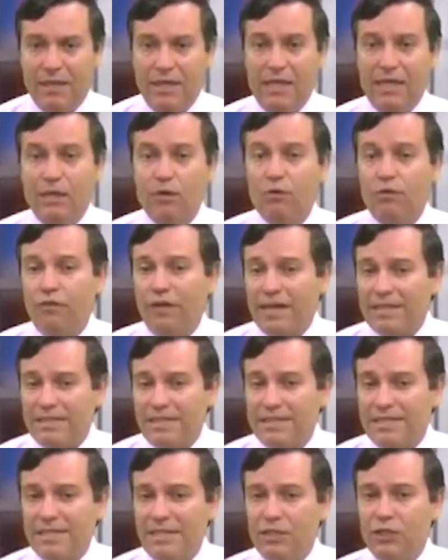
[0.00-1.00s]
e que o faz
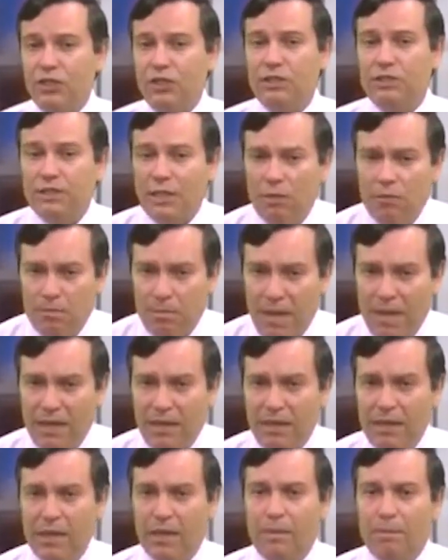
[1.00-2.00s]
se sentir tão
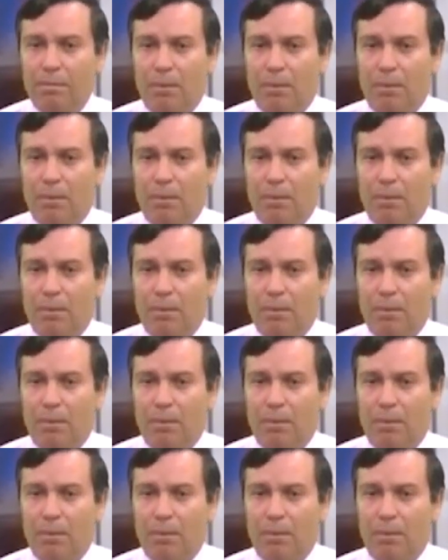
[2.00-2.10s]
bem,